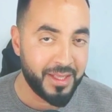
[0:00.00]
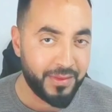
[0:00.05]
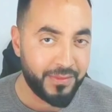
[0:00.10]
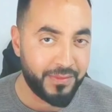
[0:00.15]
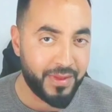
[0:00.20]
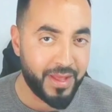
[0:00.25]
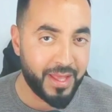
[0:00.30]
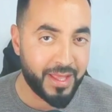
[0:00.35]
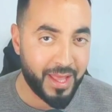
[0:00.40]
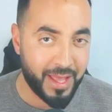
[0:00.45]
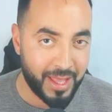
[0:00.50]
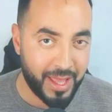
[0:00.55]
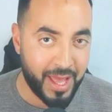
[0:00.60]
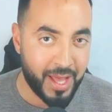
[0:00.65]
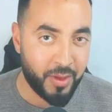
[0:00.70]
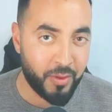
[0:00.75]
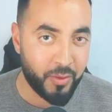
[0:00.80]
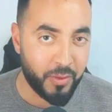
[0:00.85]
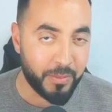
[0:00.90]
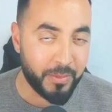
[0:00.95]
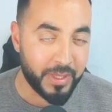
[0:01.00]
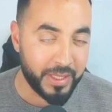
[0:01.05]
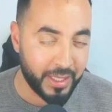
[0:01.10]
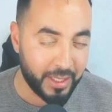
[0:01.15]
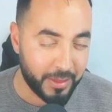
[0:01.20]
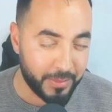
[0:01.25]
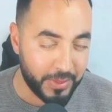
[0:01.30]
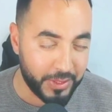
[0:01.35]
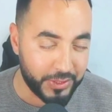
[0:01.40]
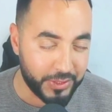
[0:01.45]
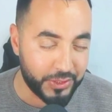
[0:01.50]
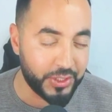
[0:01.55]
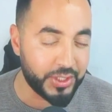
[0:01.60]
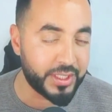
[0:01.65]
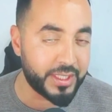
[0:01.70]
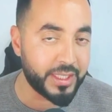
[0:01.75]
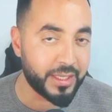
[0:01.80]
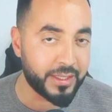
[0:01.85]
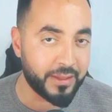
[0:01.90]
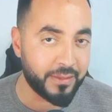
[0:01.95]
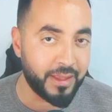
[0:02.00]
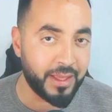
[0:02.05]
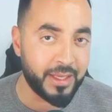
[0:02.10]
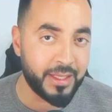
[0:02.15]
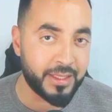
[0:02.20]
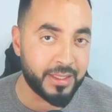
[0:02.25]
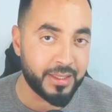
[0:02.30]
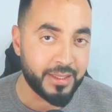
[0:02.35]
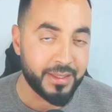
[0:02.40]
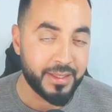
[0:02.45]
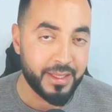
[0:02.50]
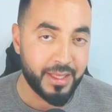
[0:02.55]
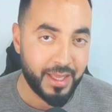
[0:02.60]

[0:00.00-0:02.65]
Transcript: فقاقاهم نيغ البلجيكية كذلك